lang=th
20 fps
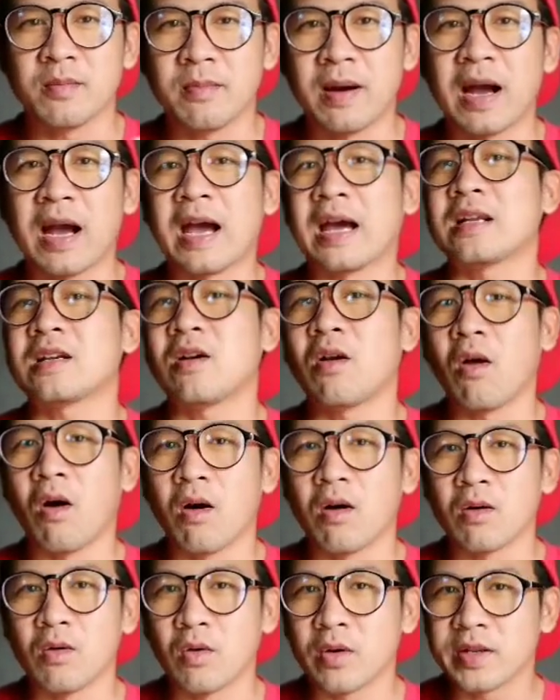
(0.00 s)
มาคัดกรอ
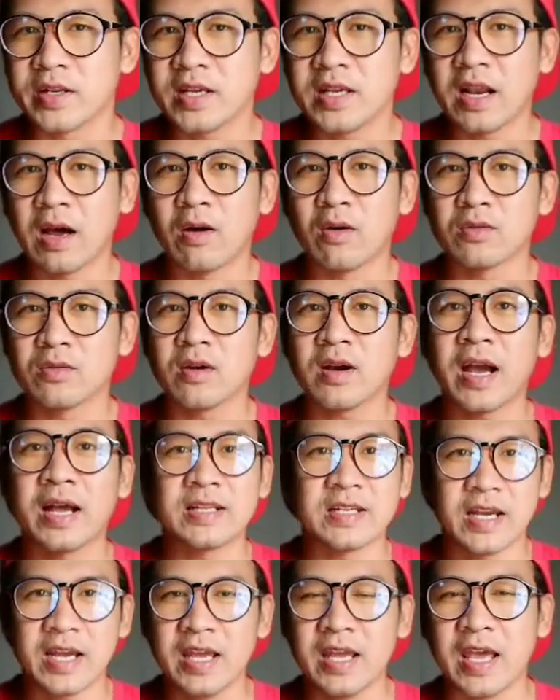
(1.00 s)
งคนที่เราต้องการ
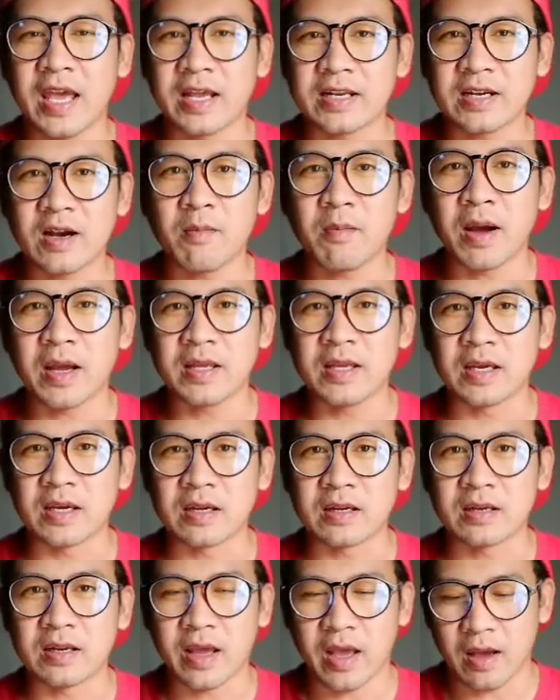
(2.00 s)
จะให้แอดเข้ามาอีก
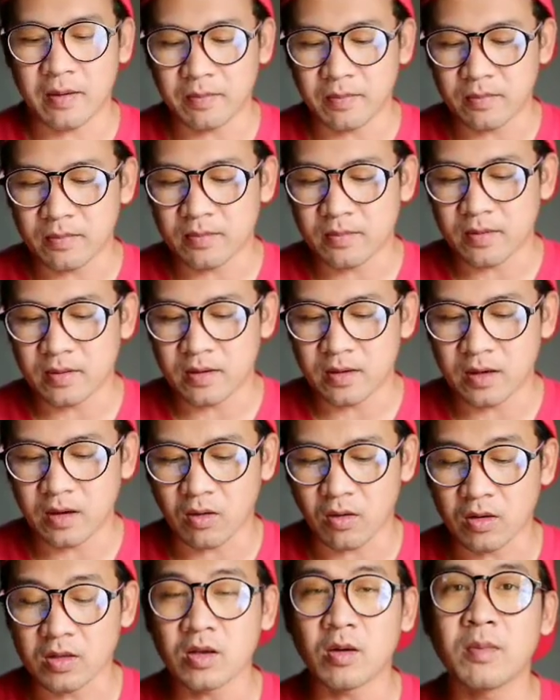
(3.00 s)
นะครับ เรา
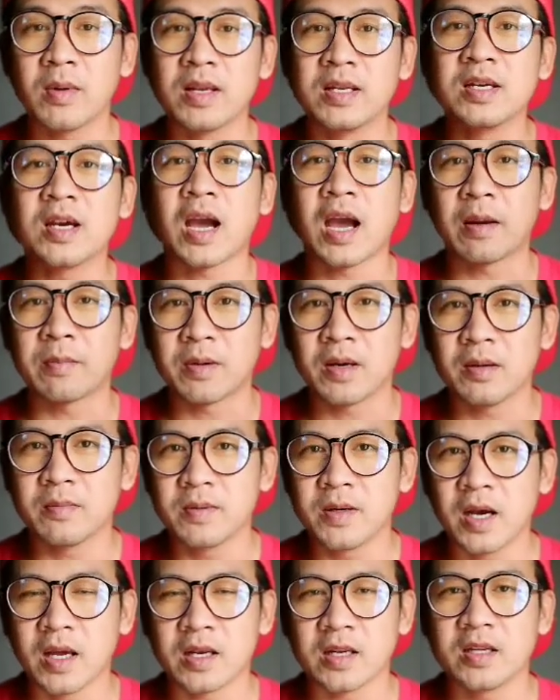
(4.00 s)
ก็ต้องมาเลือกกันเพิ่ม
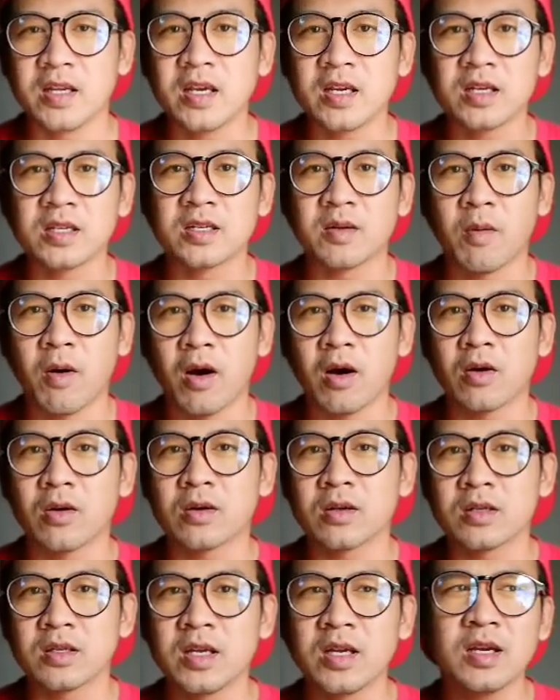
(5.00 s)
เพื่อน ยิ่งเฉพาะ
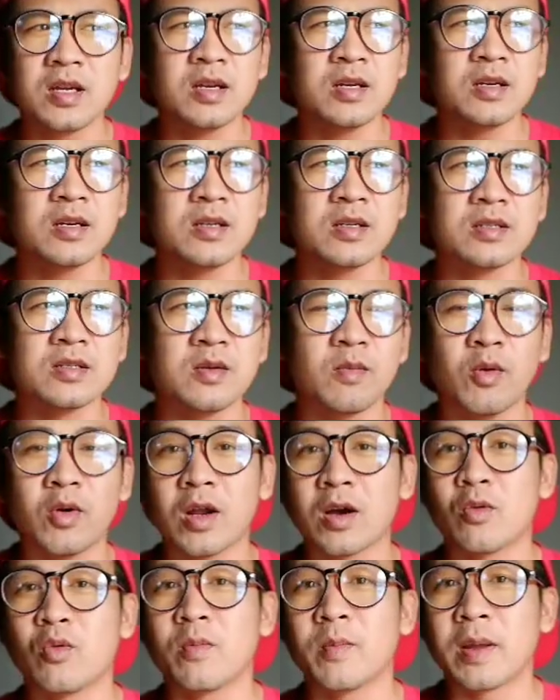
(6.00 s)
ยิ่งสมมุติ
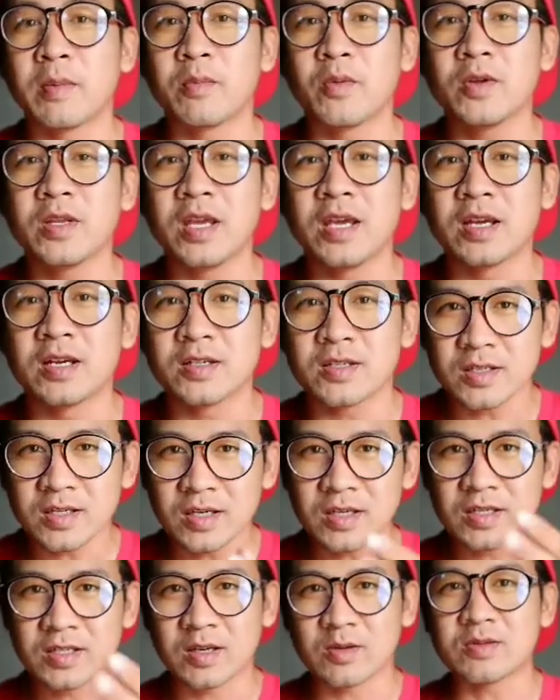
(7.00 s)
ว่าคุณเป็นผู้หญิง
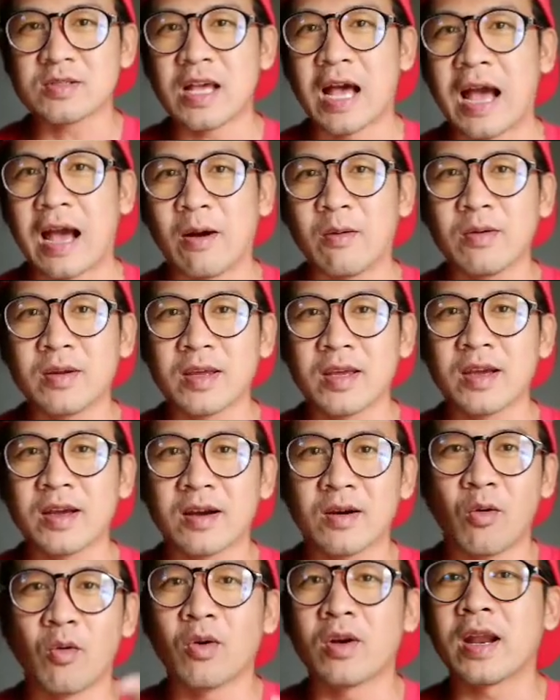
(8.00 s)
สาวๆอย่างเงี้ย
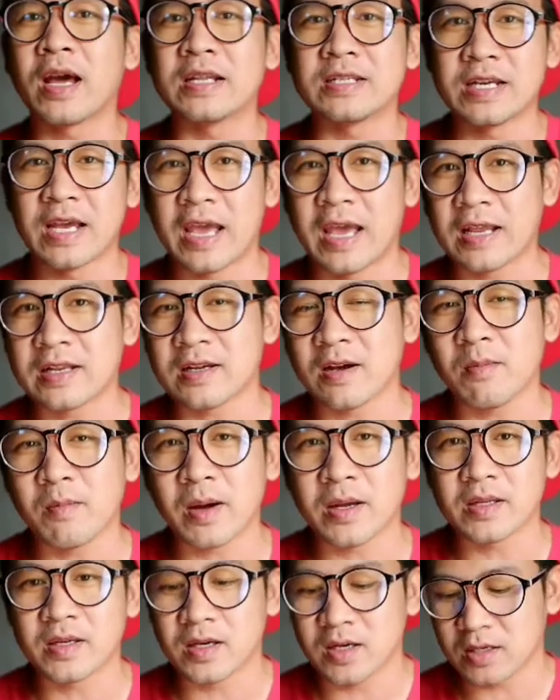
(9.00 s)
คนอาจจะแอดเข้า
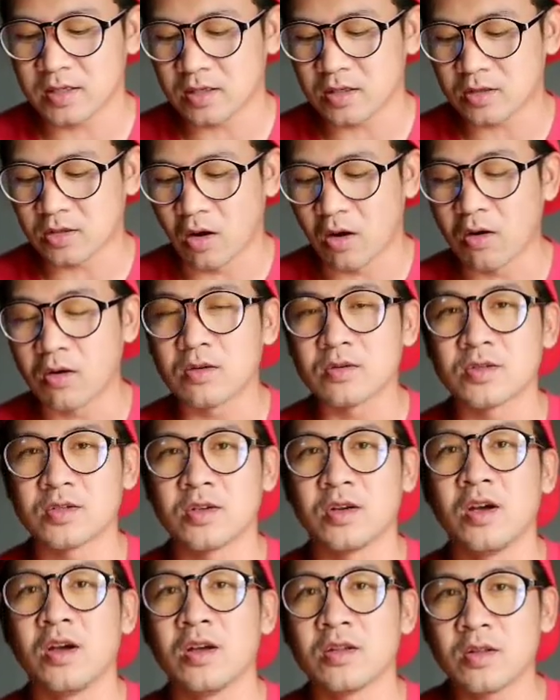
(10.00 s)
มาเยอะเนี่ยต้อง
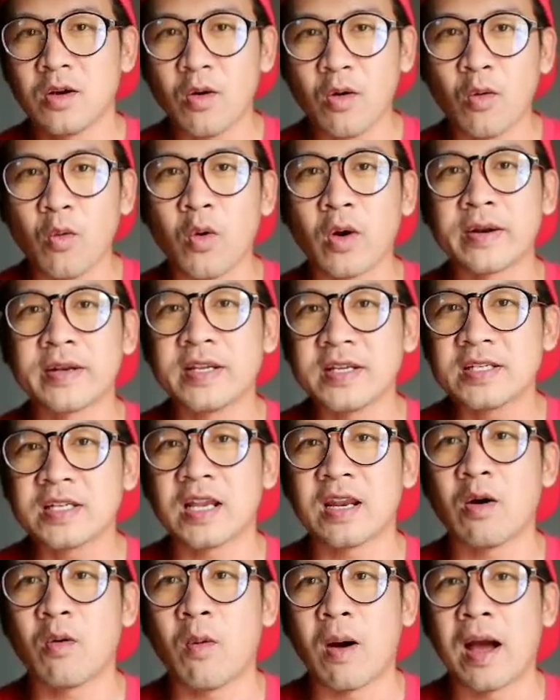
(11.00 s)
ต้องควรที่
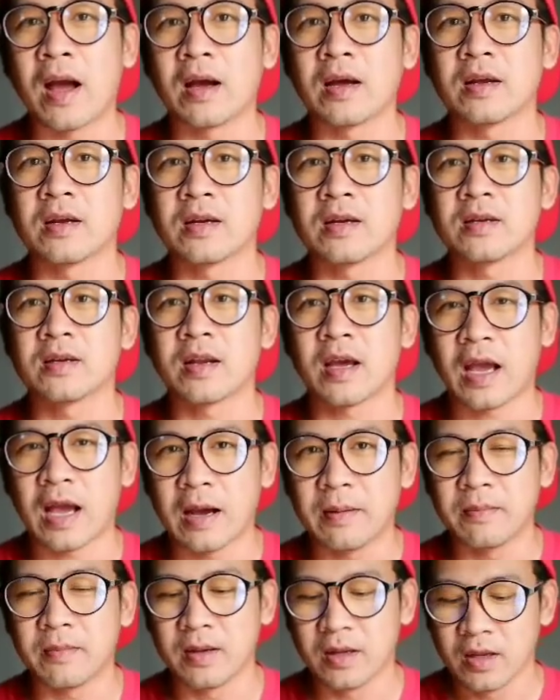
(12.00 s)
จะระวังนะค
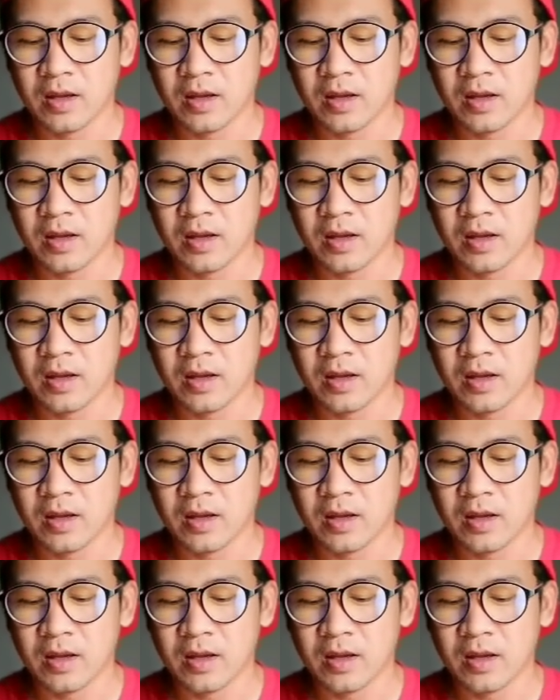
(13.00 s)
รับ